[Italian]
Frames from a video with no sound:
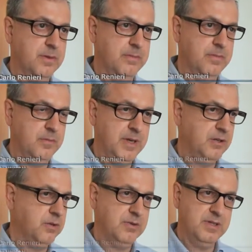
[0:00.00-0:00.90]

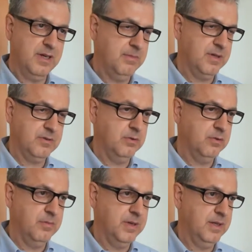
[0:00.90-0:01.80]
momento non sarebbe
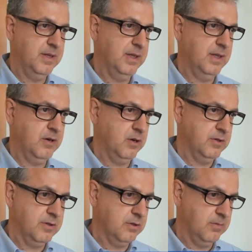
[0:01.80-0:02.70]
assolutamente
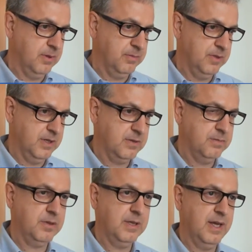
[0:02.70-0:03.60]
consono per poter
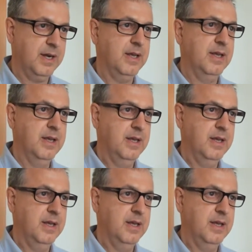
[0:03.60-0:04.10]
esportare